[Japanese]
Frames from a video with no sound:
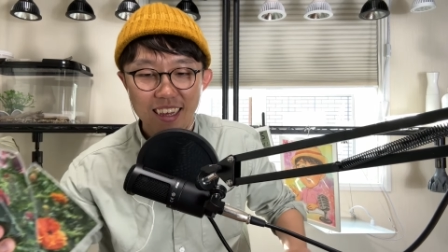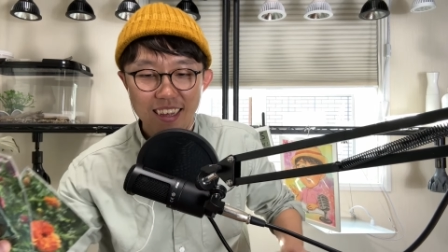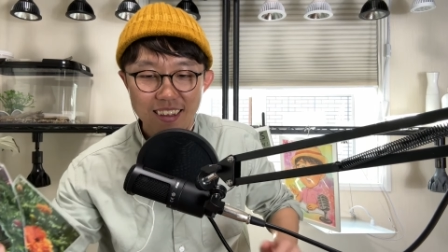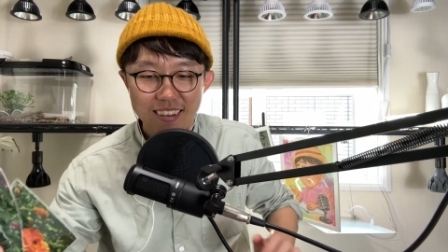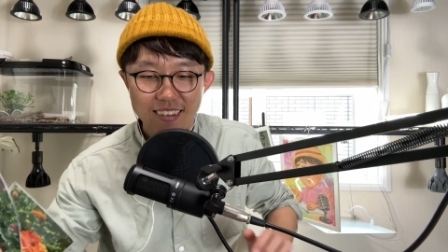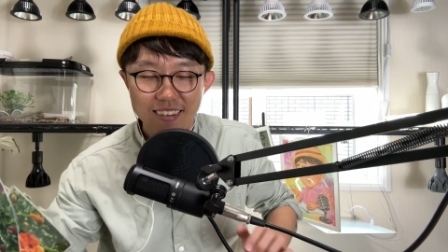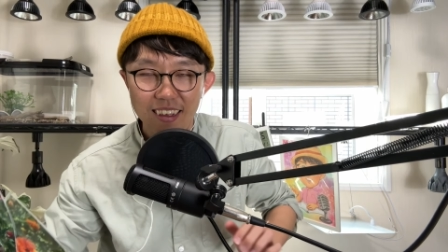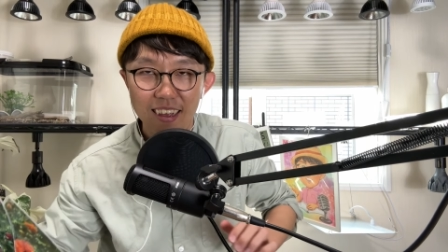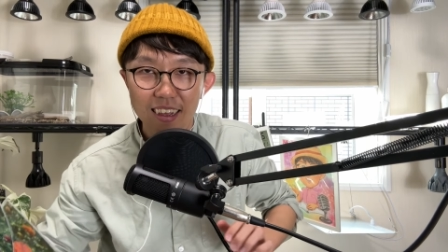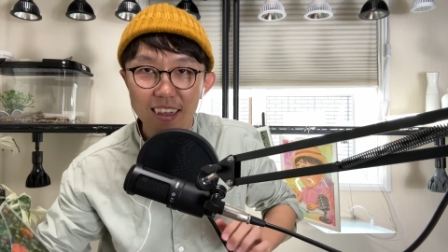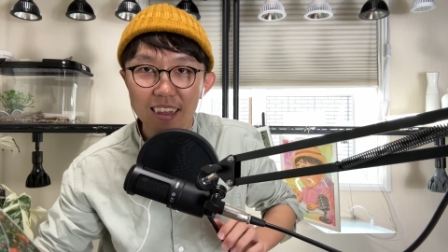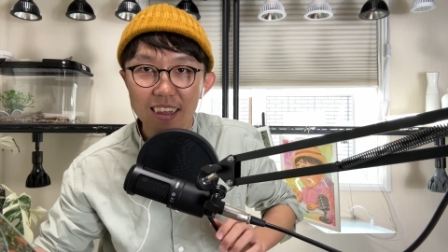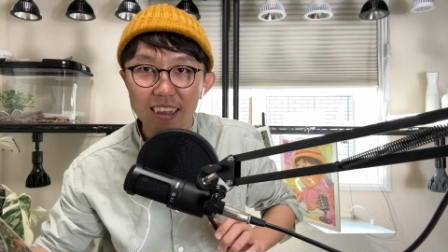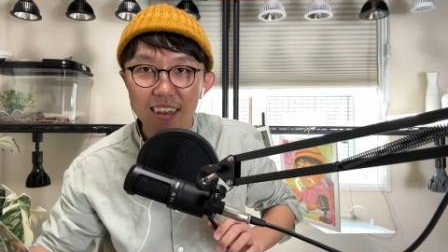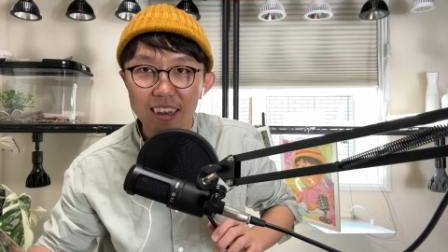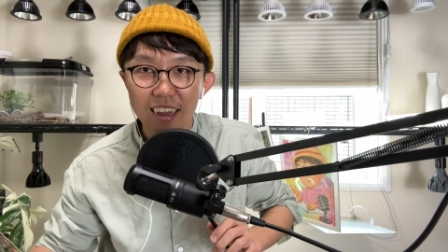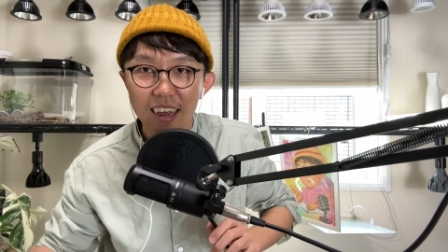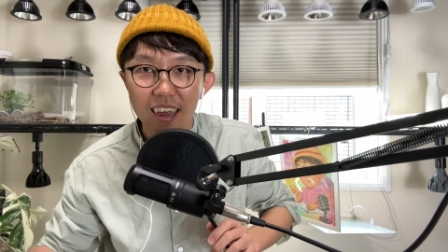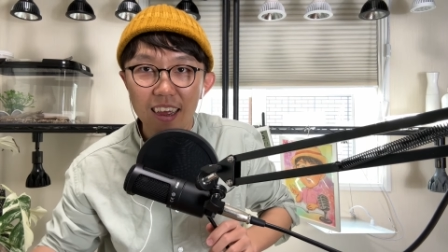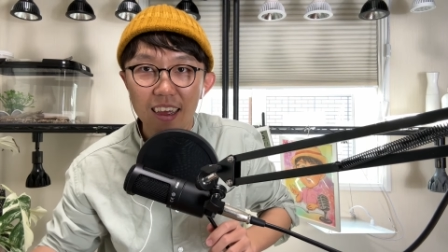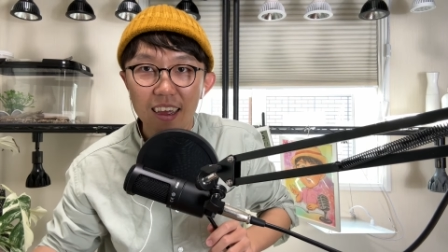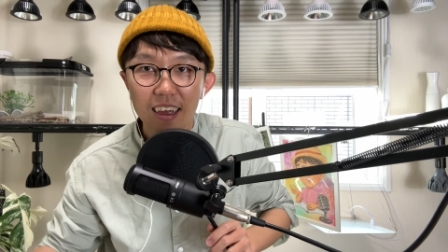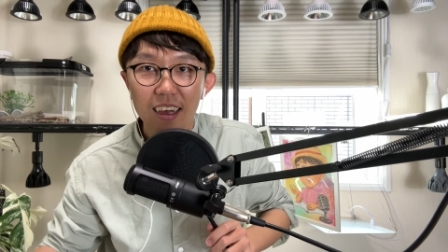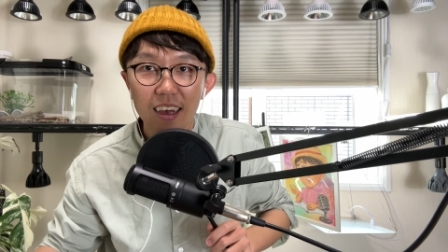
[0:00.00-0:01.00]
最近
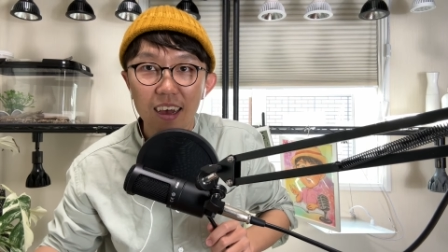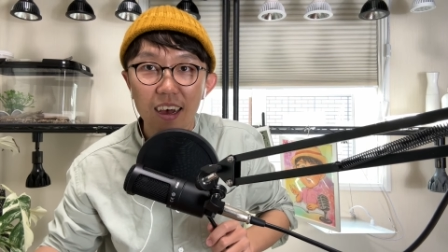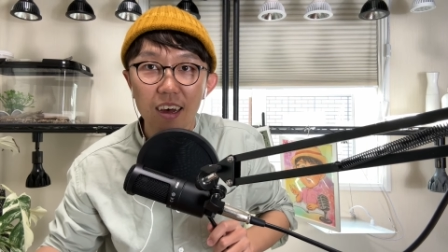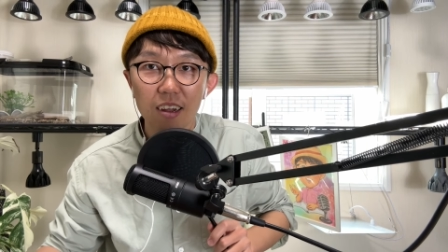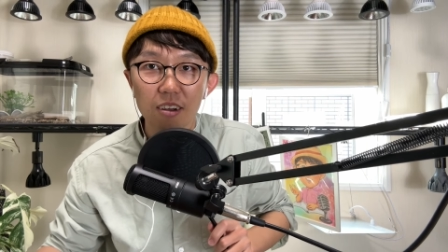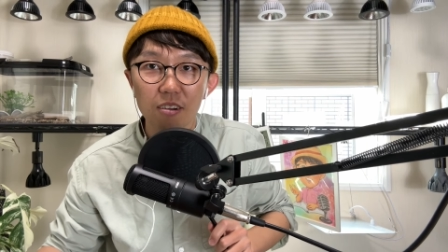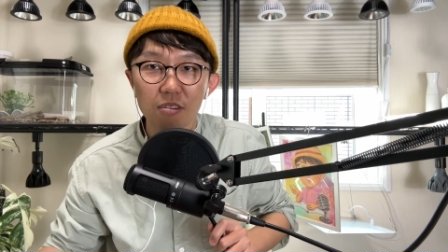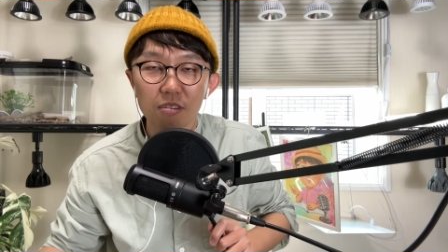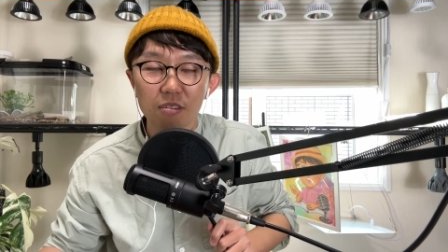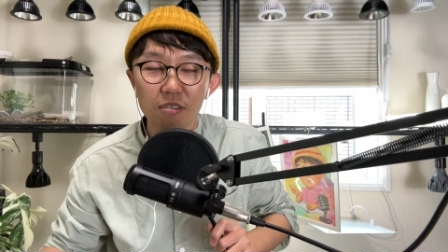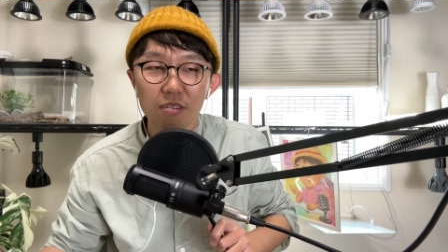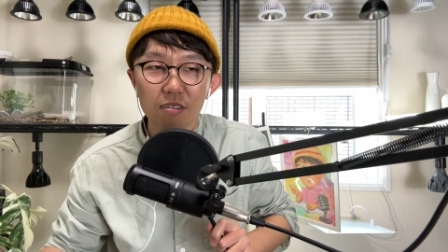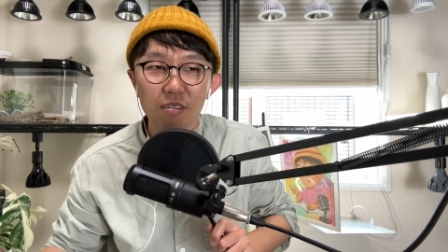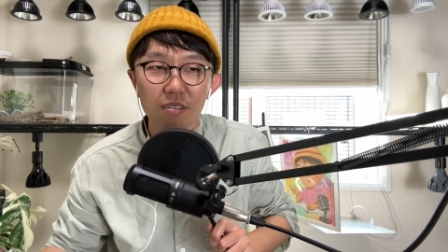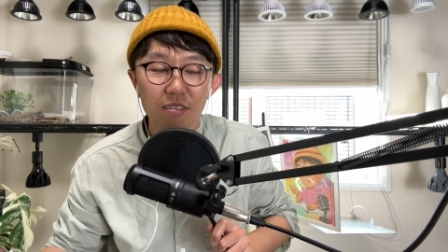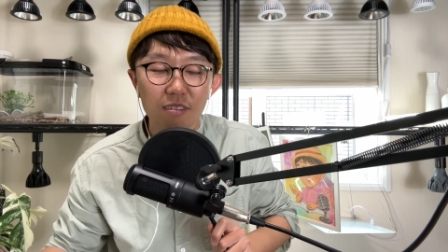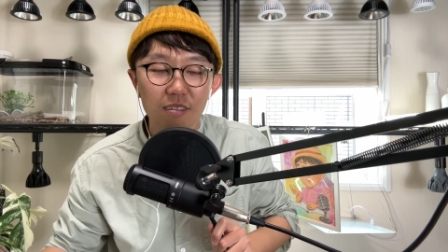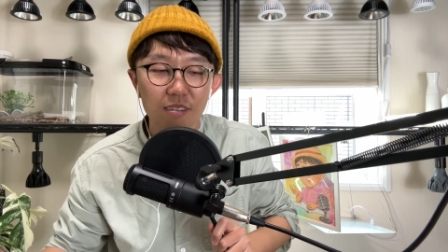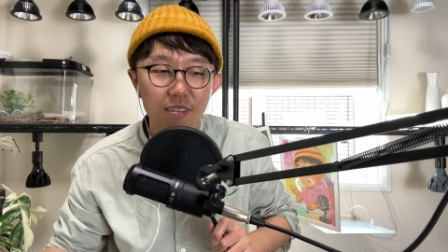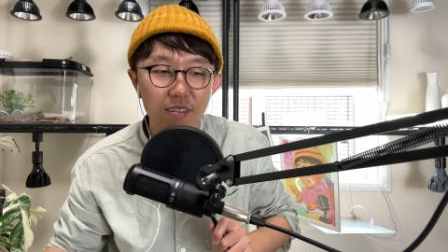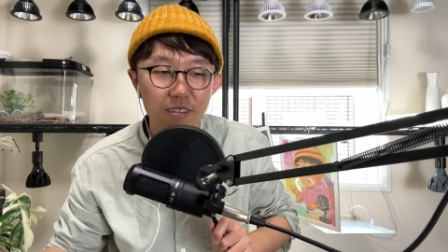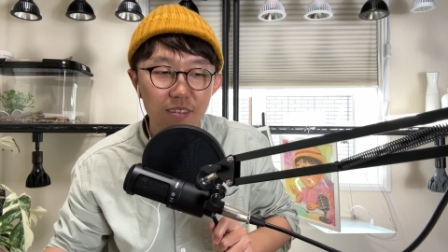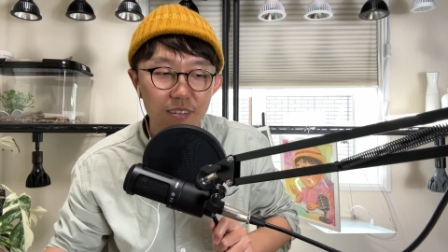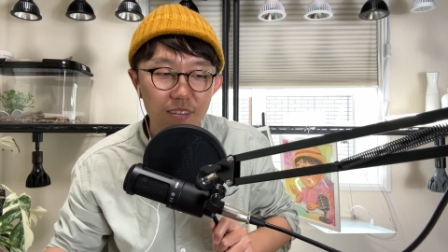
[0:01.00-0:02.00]
ね、あの、
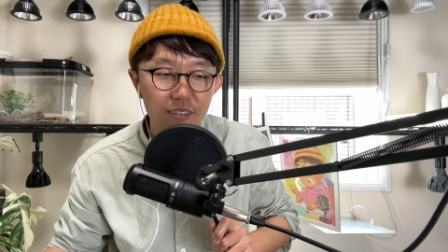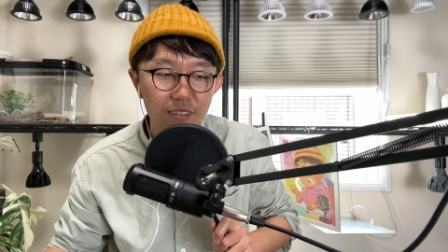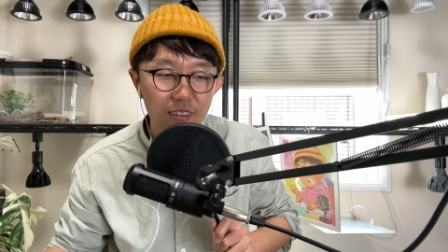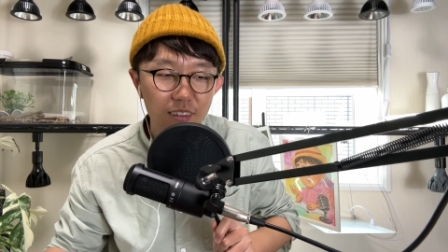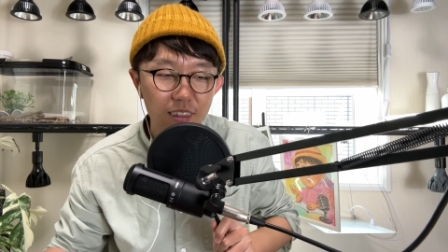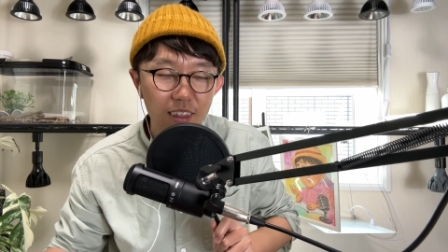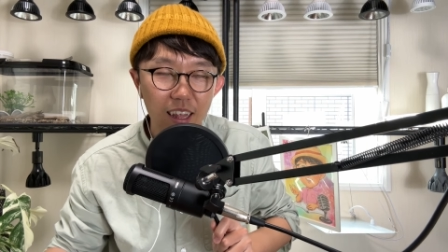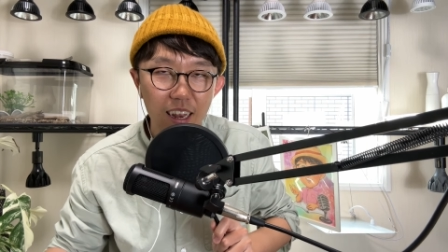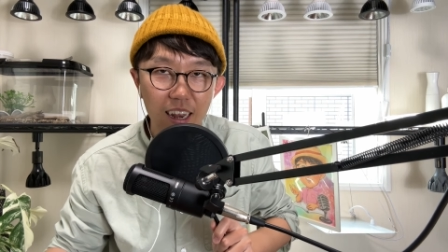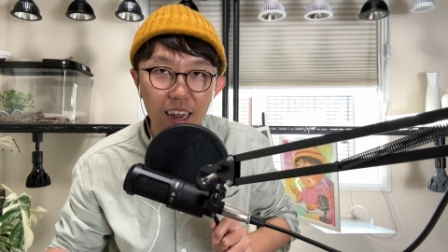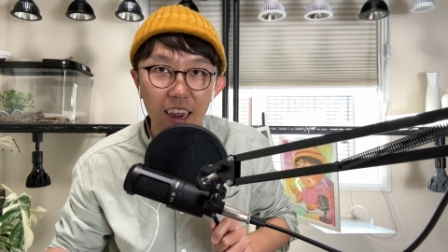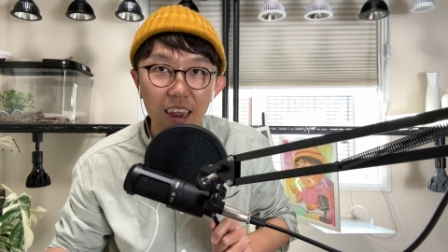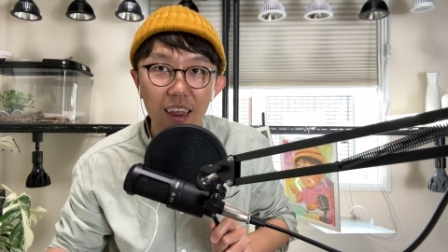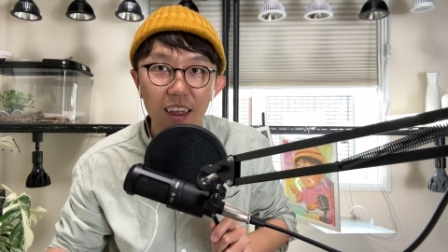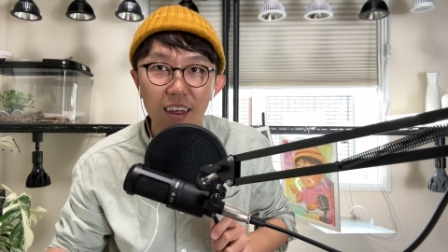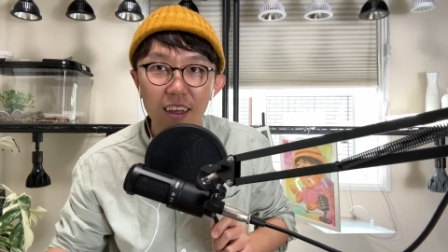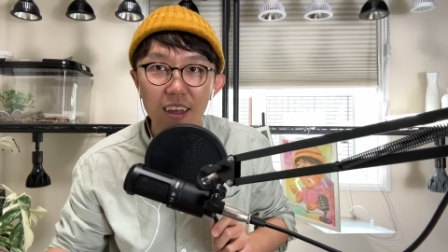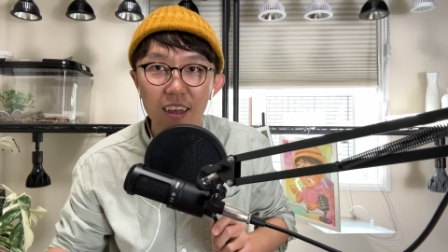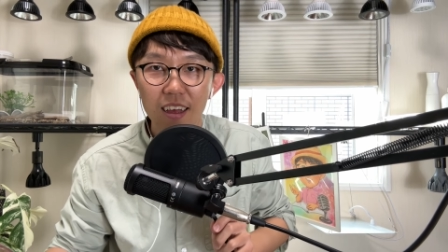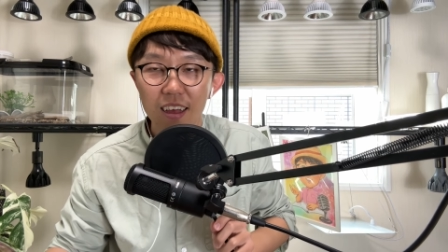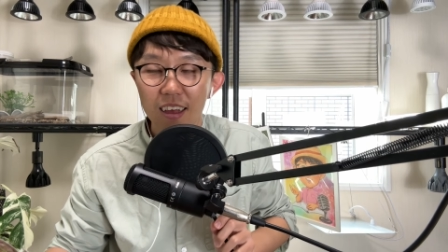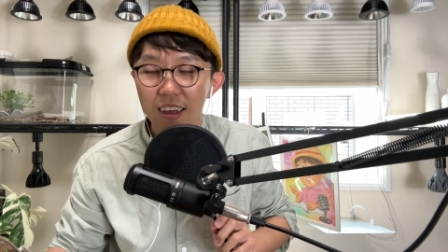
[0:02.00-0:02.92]
グッズ作ってね、